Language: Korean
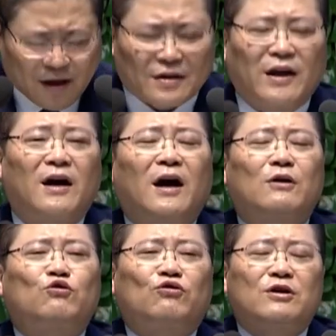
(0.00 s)

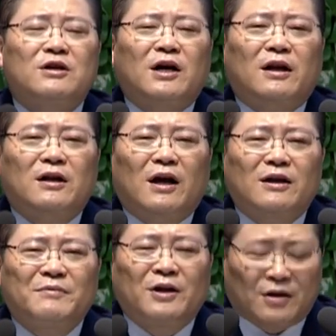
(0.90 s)
내가 누구인가를
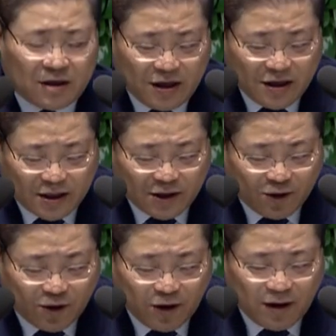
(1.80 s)
알며 그리고